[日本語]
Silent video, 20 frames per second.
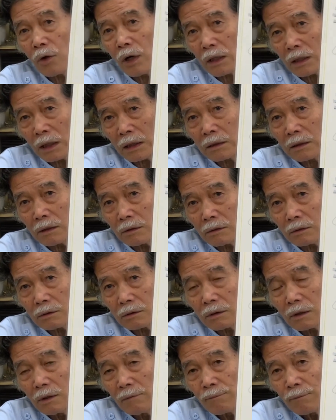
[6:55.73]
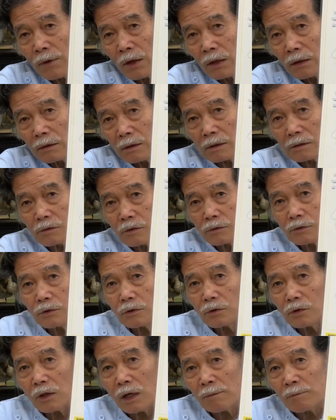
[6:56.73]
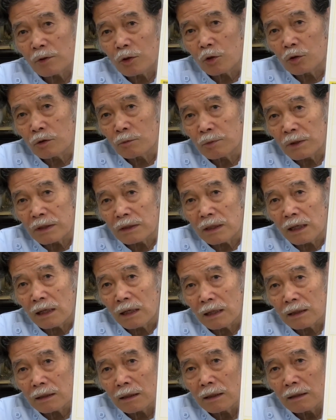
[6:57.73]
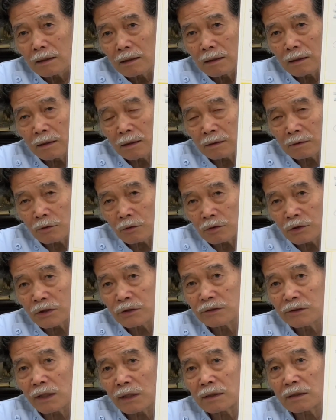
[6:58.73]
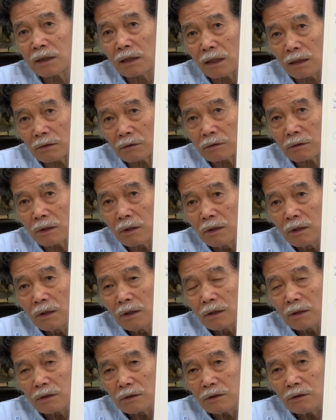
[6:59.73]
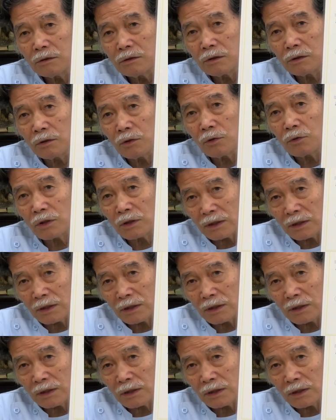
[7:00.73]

がなってくるそうするとアミロイド β が蓄積されるというように